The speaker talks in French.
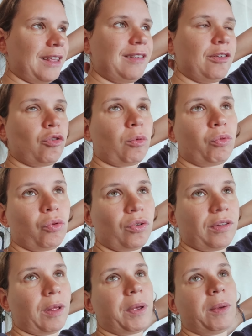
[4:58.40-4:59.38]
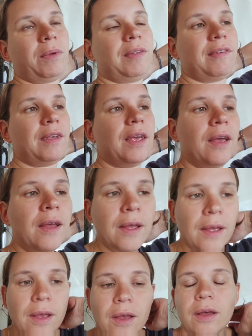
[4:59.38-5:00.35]
quasi sûr, parce que cet après-midi,
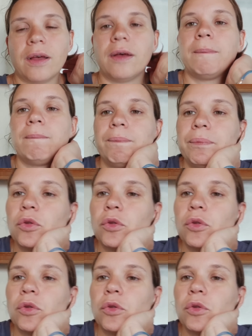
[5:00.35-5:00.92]
euh,